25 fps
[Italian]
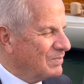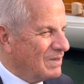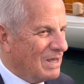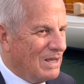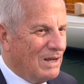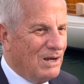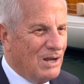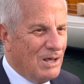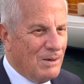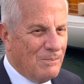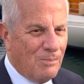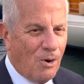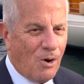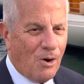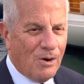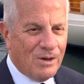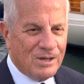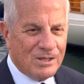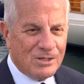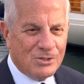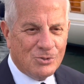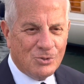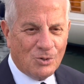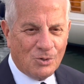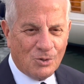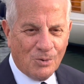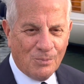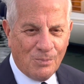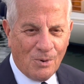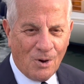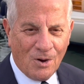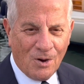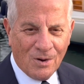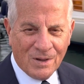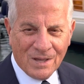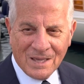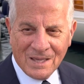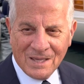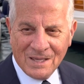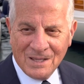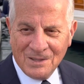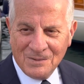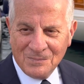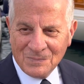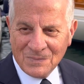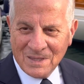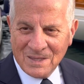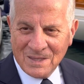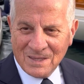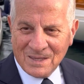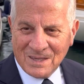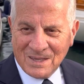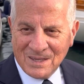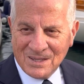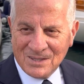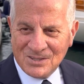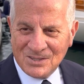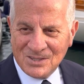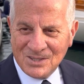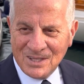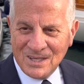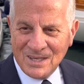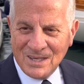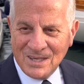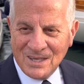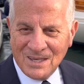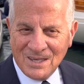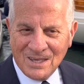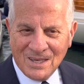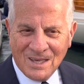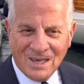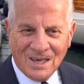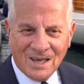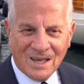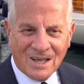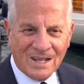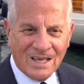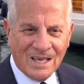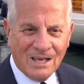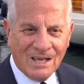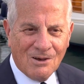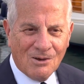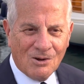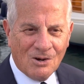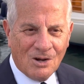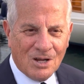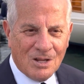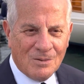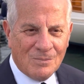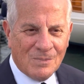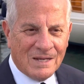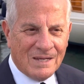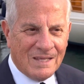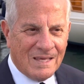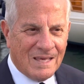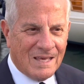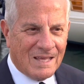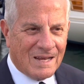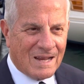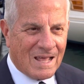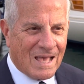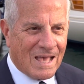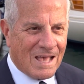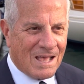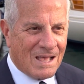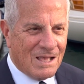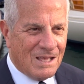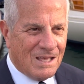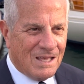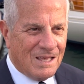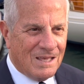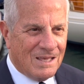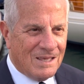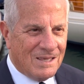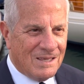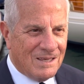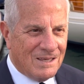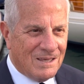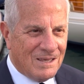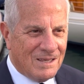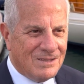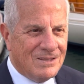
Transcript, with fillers: Le boe sono boe che si regolano in maniera eh,